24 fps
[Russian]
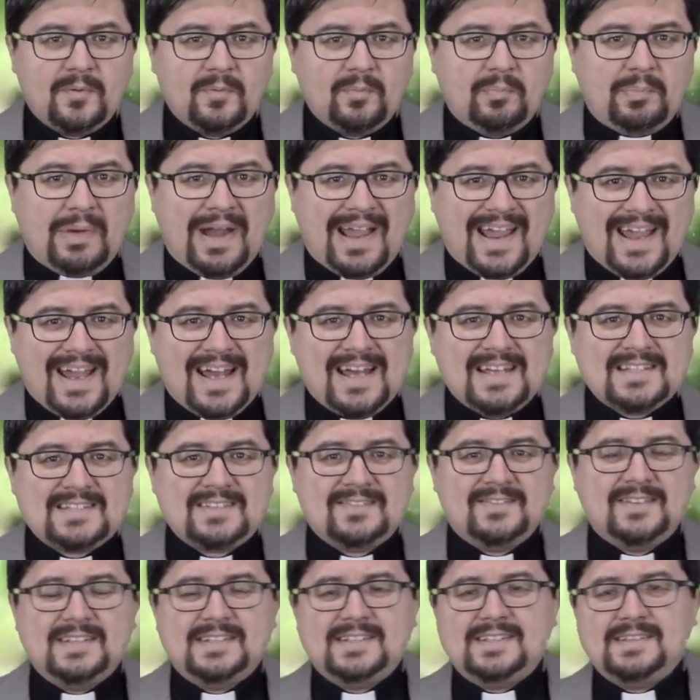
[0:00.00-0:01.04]

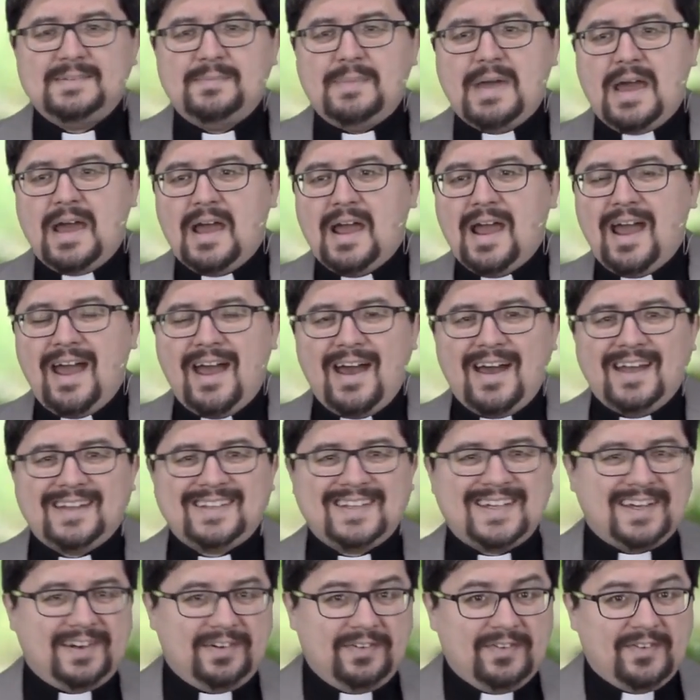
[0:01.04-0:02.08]
показывает себя,
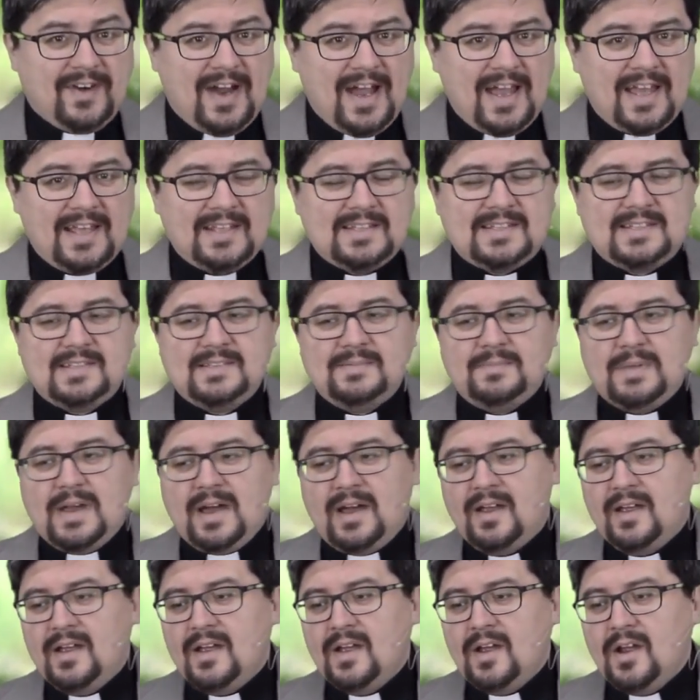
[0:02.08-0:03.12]
открывает
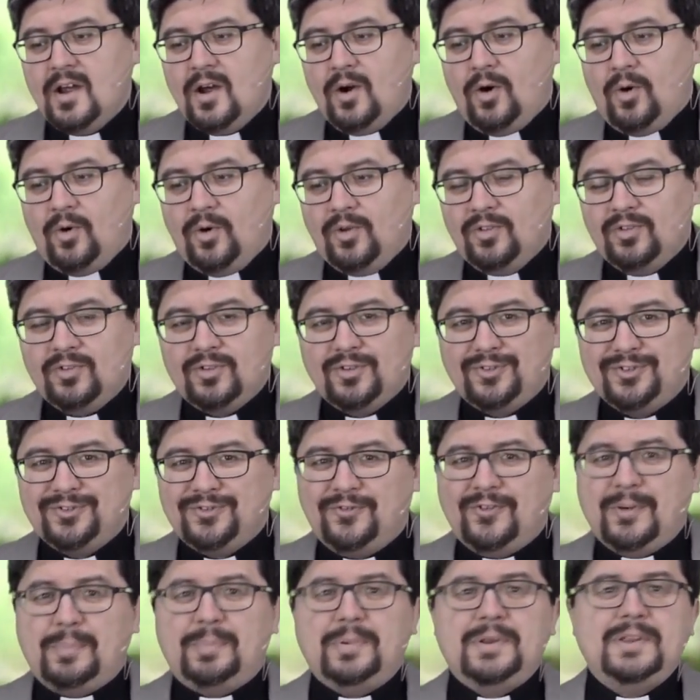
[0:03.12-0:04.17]
себя Он
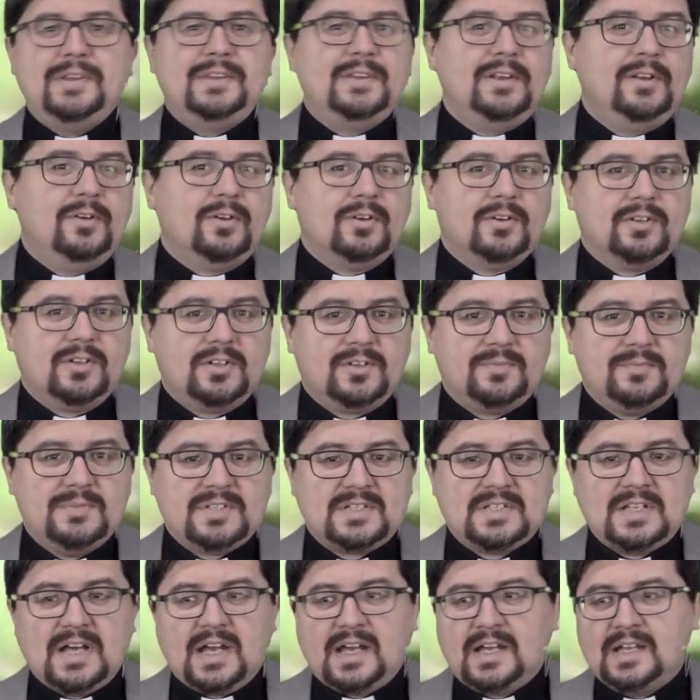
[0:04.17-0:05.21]
в определенных
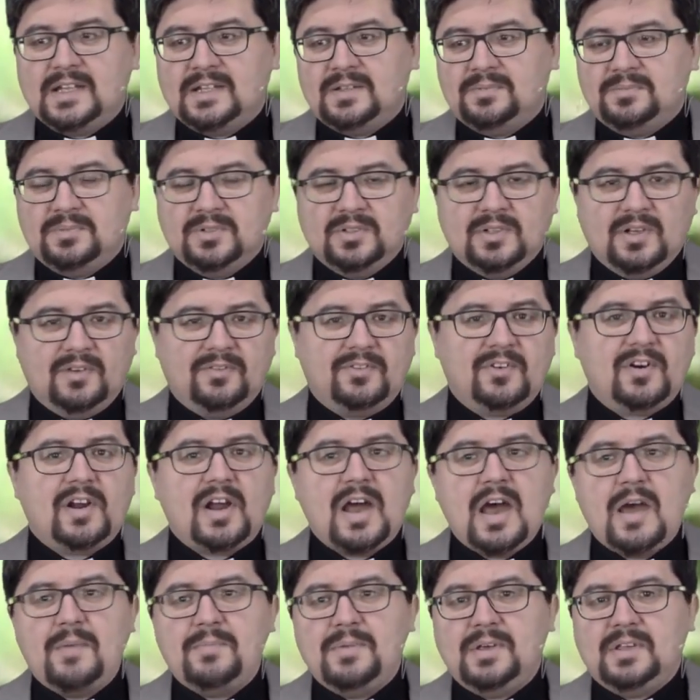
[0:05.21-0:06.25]
местах. Это было в
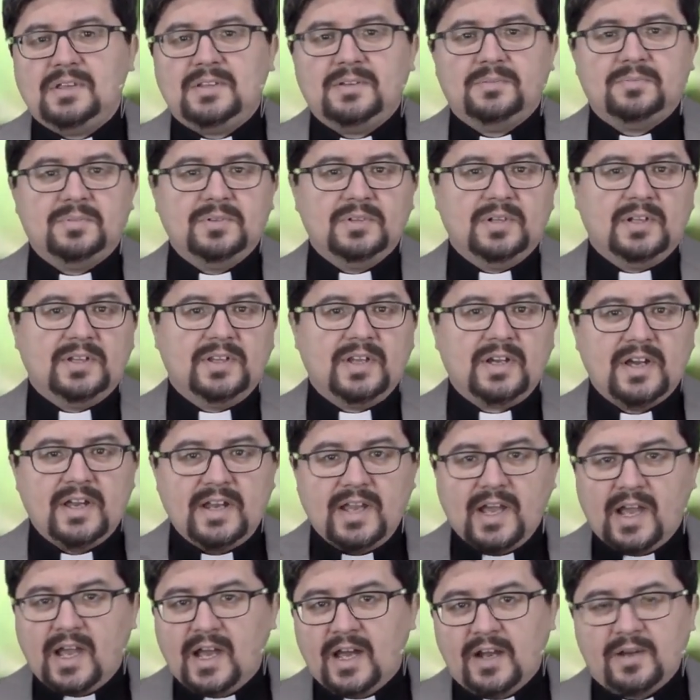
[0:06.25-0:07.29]
храме, это было на
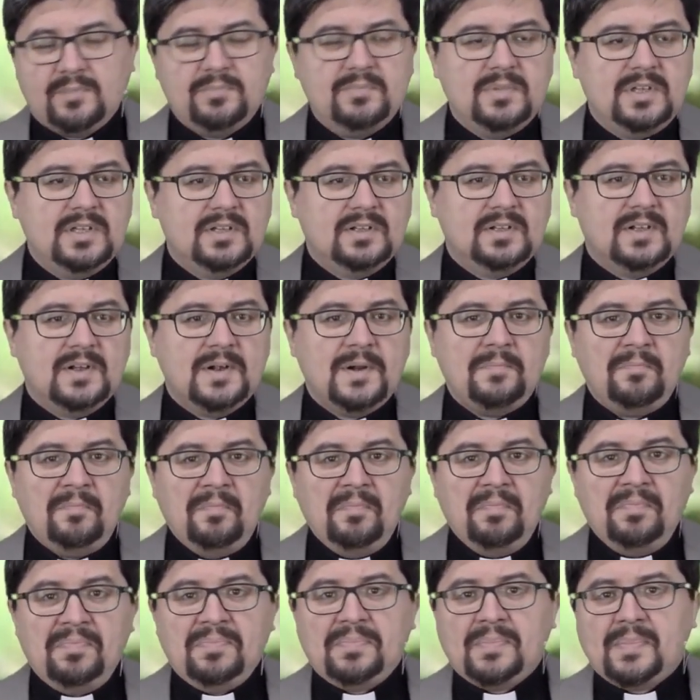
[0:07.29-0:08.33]
горе Кормил
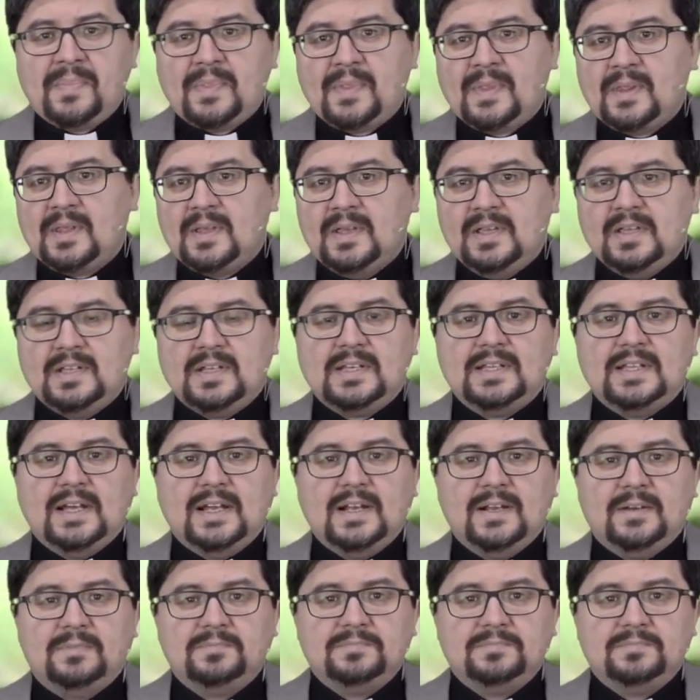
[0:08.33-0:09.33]
и так далее.